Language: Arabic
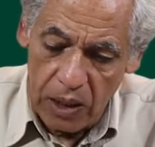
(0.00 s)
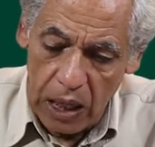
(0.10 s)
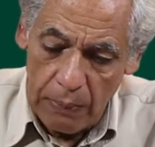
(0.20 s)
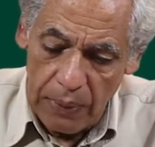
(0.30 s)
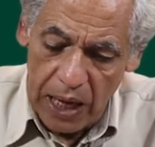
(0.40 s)

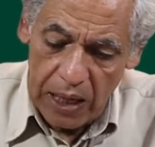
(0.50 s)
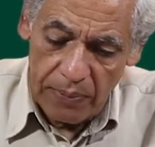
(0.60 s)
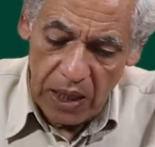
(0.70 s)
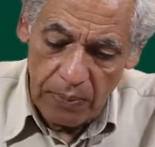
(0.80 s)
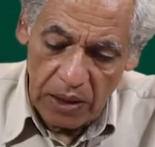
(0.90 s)
الباقي
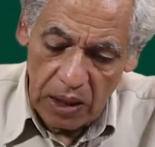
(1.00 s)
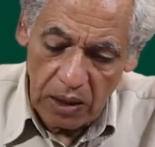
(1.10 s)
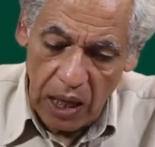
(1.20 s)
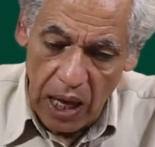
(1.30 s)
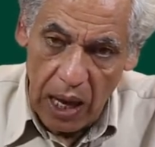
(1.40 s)
من ال
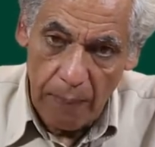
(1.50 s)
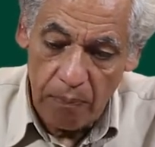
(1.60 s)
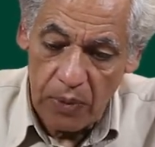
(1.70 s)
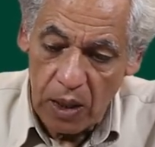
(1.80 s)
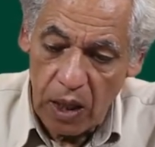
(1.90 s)
200 كام